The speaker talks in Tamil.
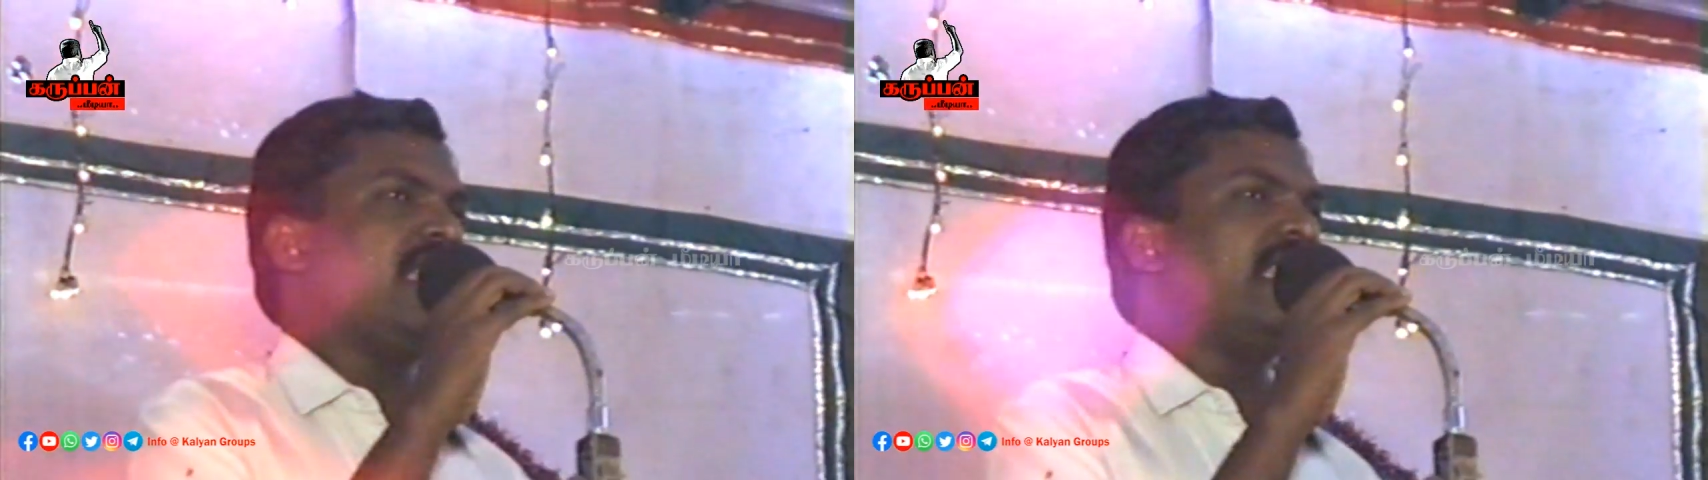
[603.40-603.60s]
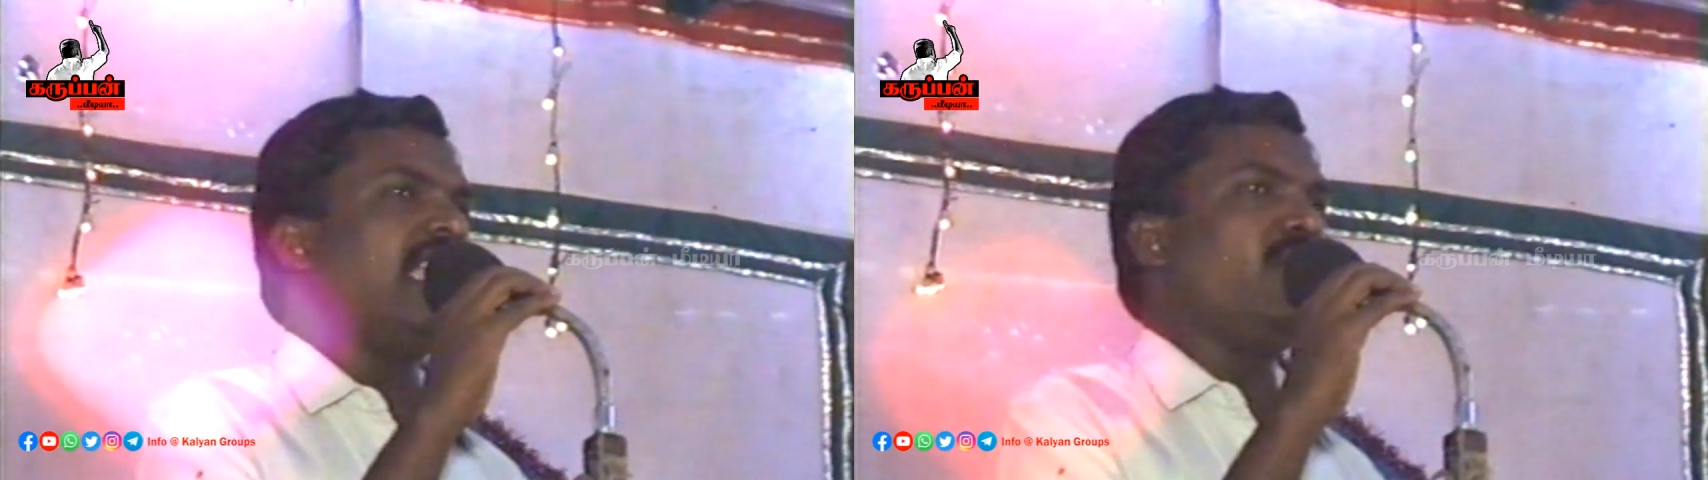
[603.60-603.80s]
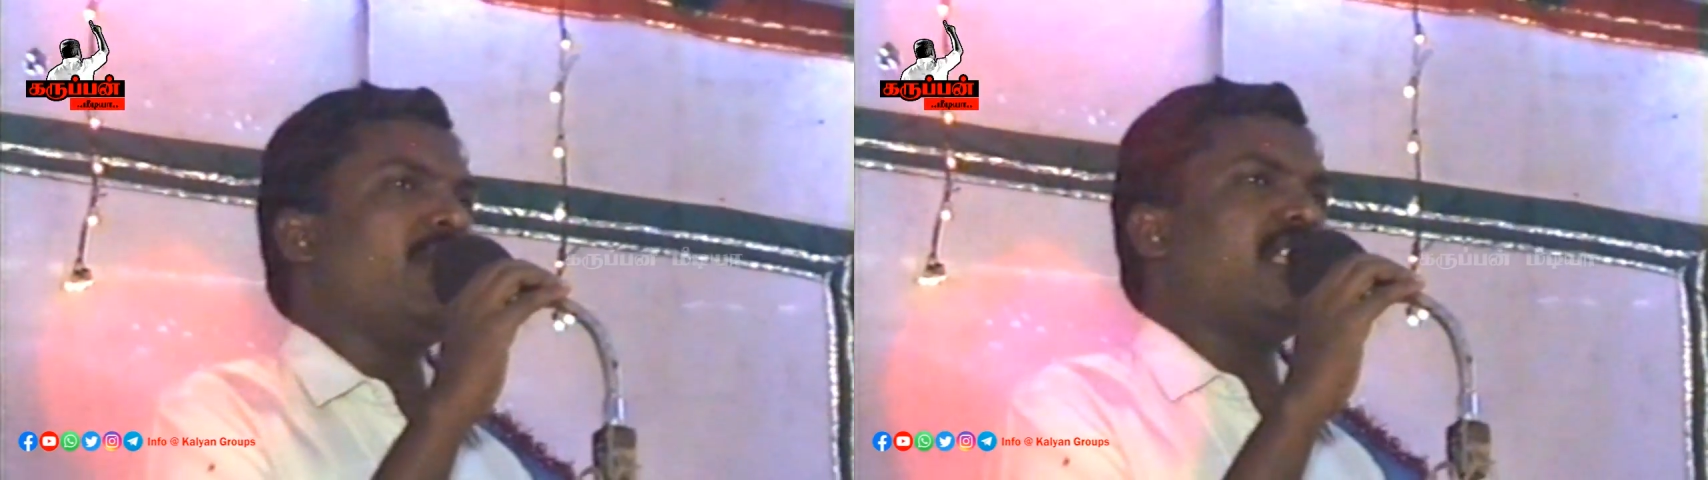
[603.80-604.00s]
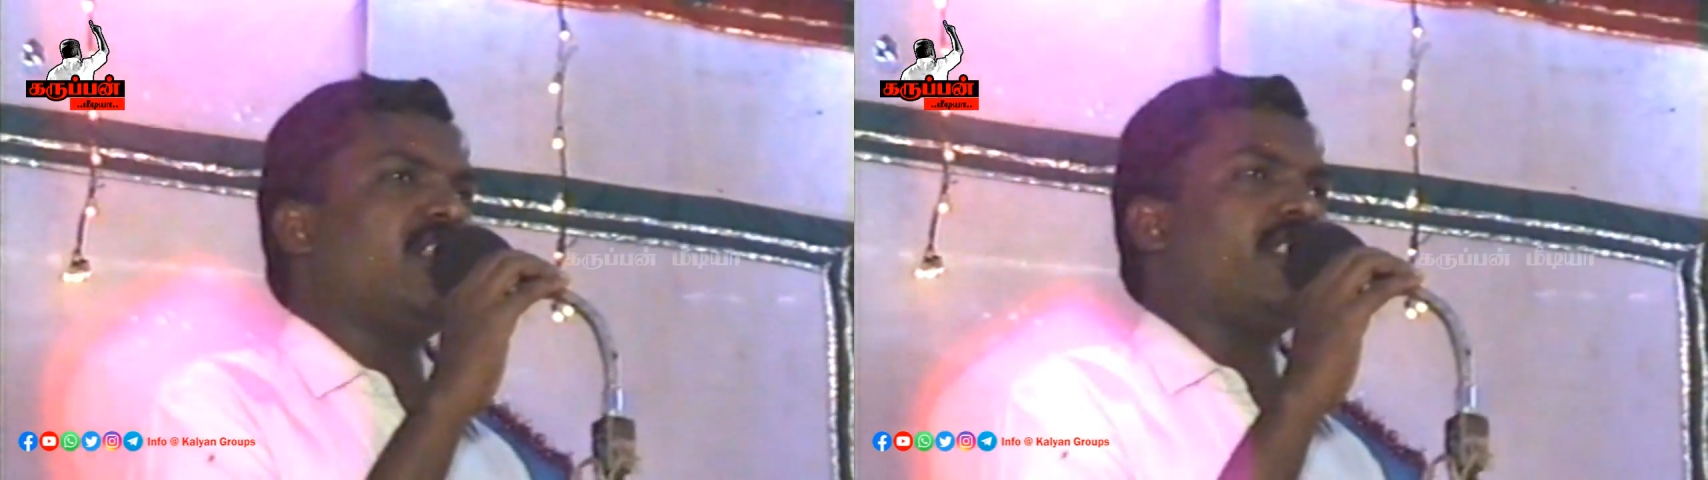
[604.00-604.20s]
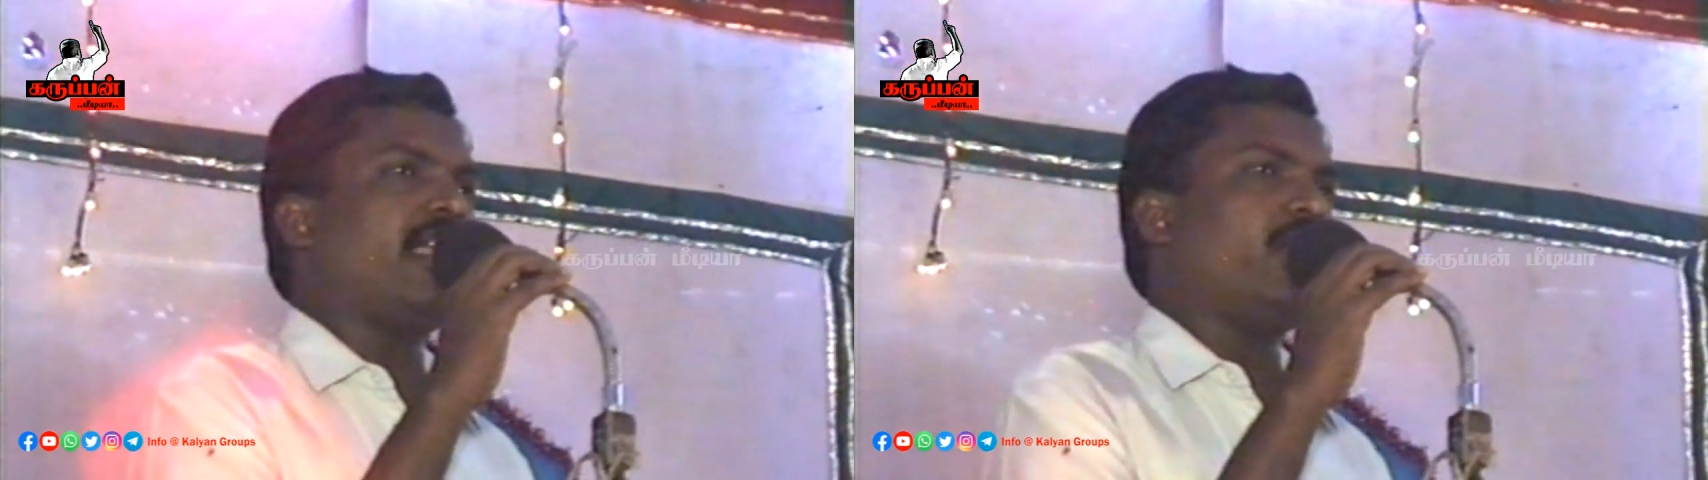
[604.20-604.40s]
எளிமை
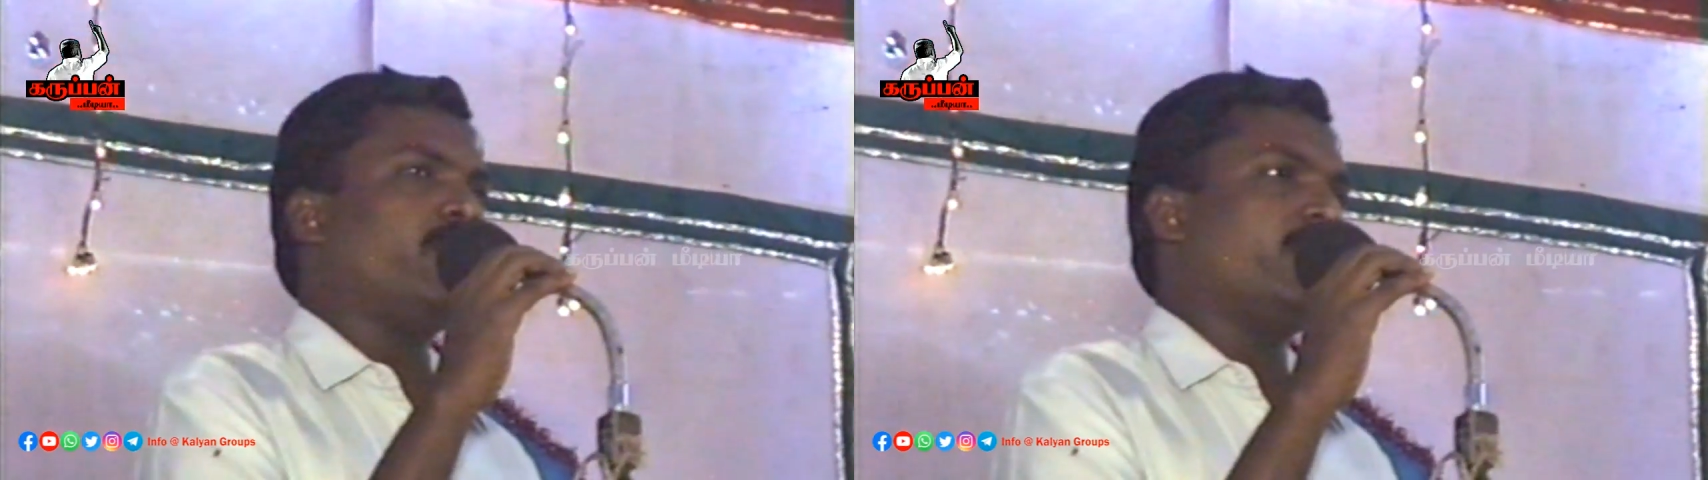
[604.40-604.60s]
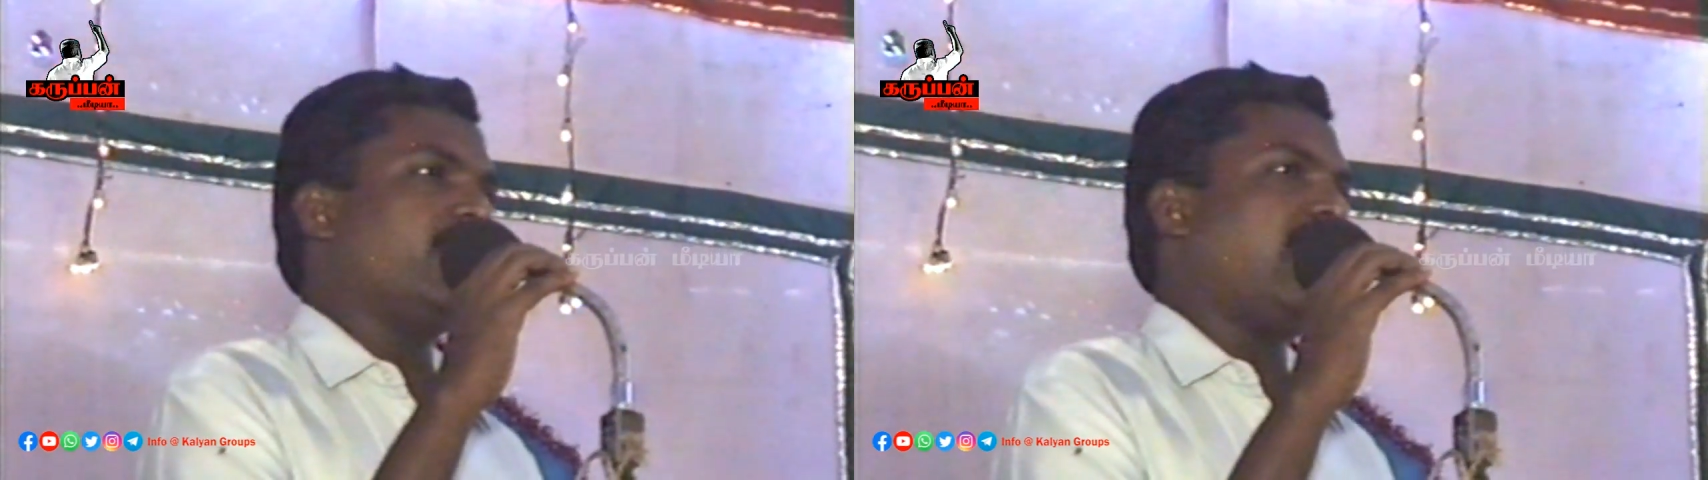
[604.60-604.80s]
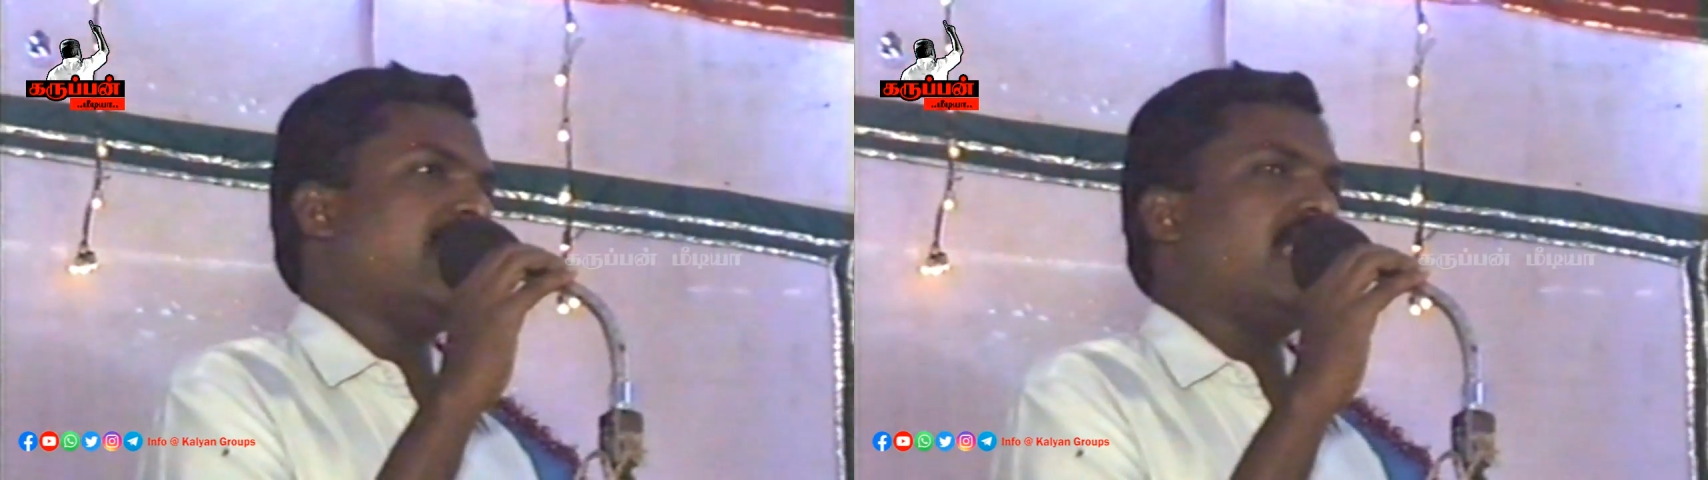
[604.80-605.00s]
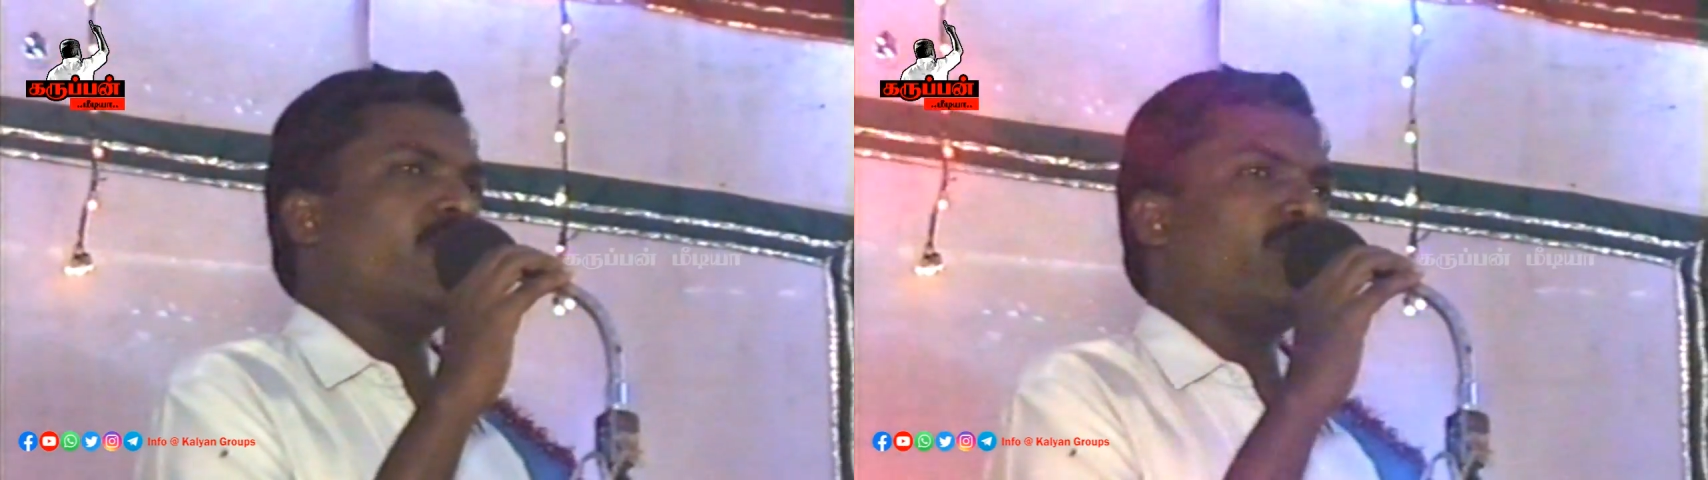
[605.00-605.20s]
இருந்தாலும் அதிலே ஒரு